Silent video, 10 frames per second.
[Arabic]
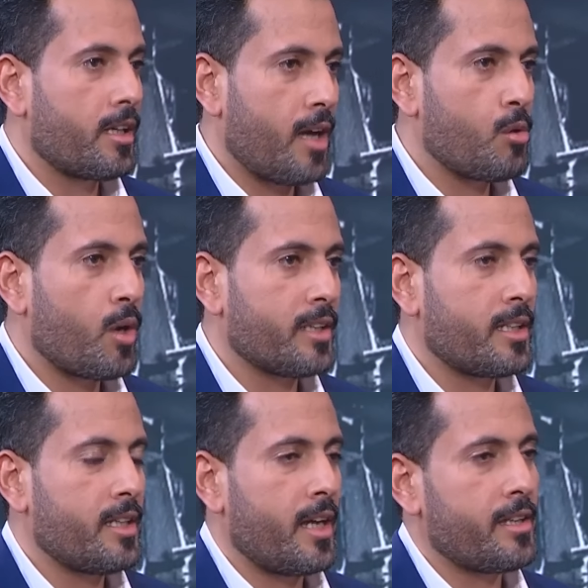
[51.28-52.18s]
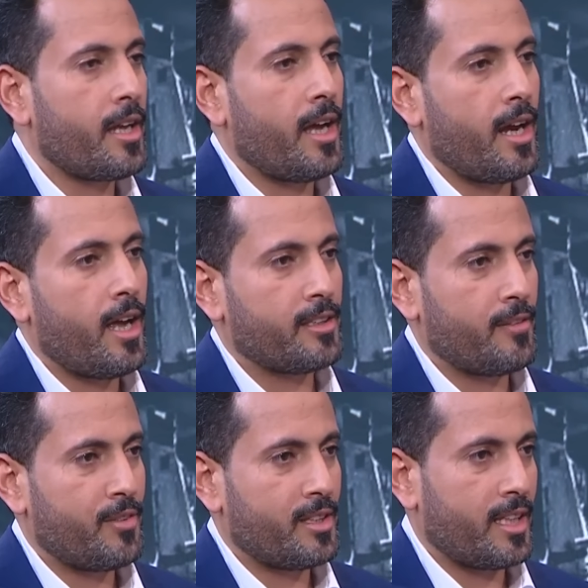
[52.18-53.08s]
كانوا قادرين أيضا على
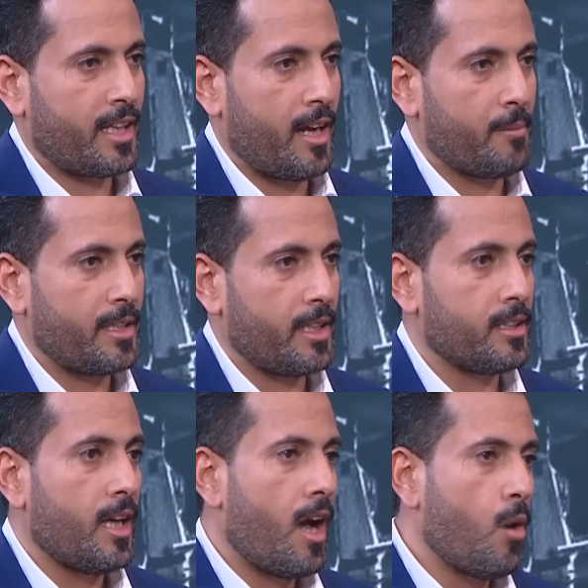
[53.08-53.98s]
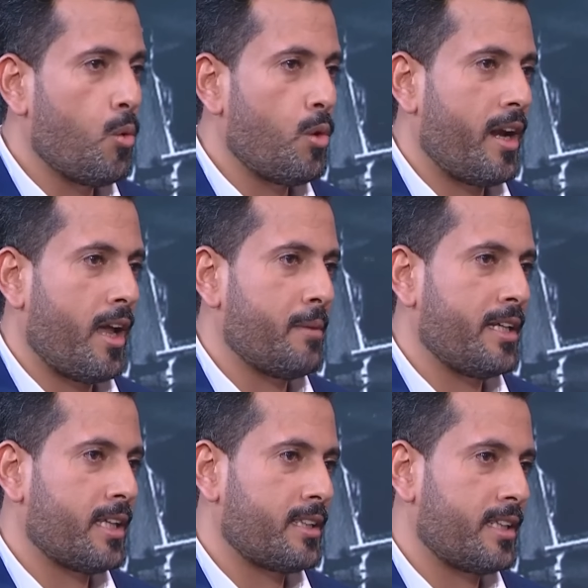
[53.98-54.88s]
تنفيذ تلك العمليات أول
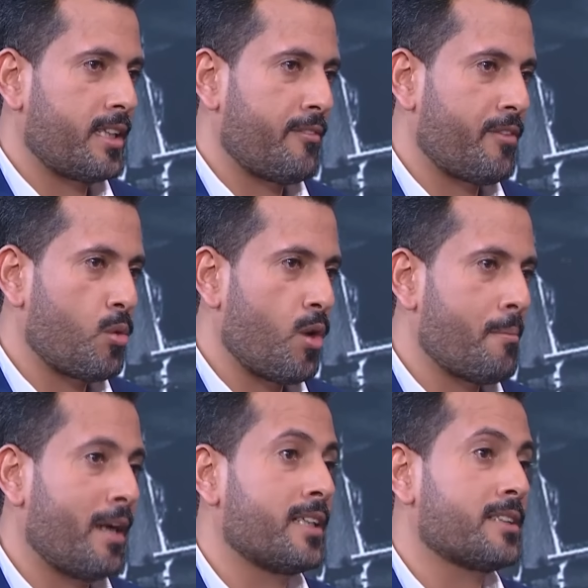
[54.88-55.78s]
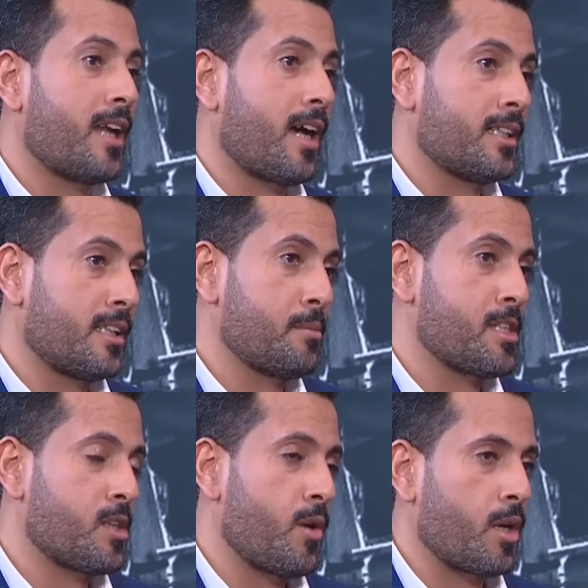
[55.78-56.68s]
العمليات التي نفذوها بعد إطلاق عدد من
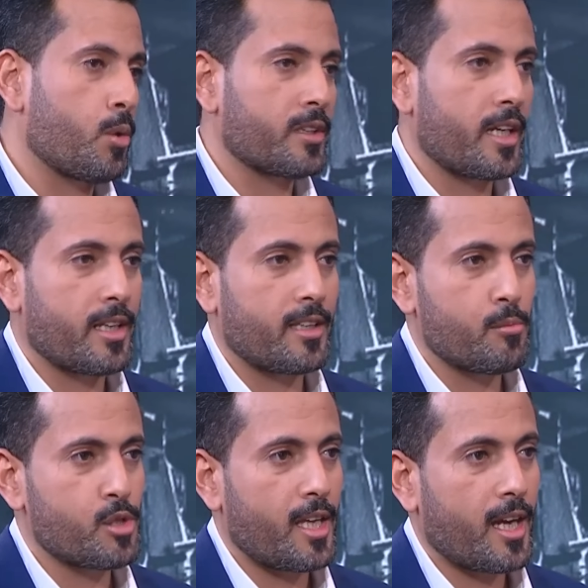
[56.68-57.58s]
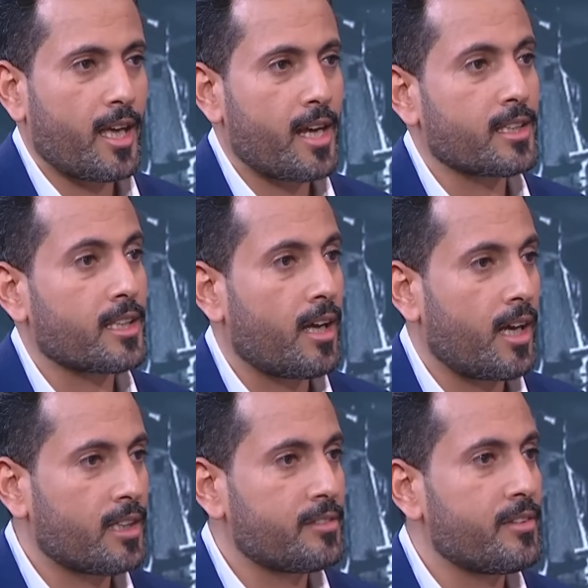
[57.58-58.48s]
الصواريخ والطائرات المسيرة كانت
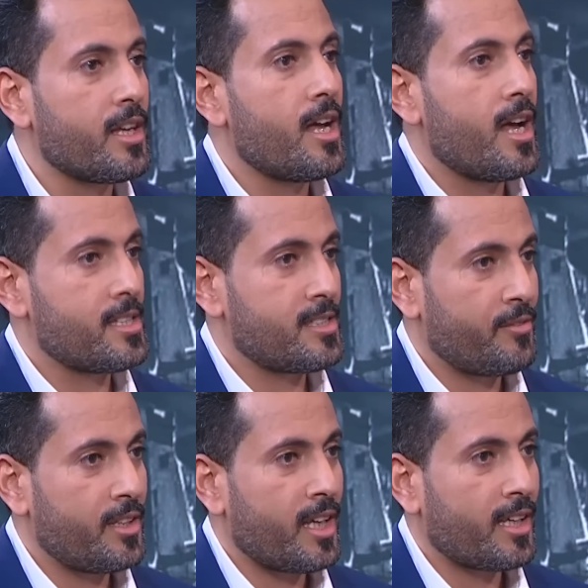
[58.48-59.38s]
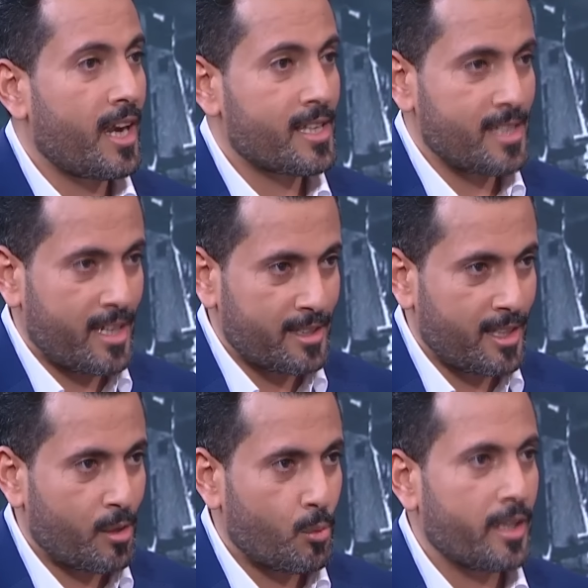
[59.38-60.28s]
خطف السفينة جالاكسي
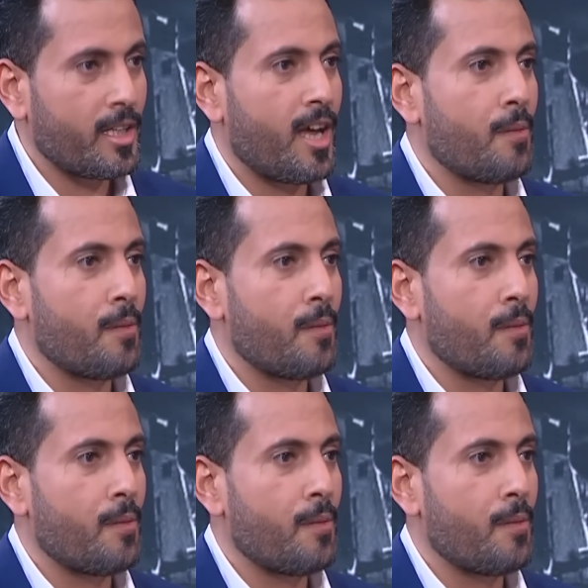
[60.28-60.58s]
ليدر وهي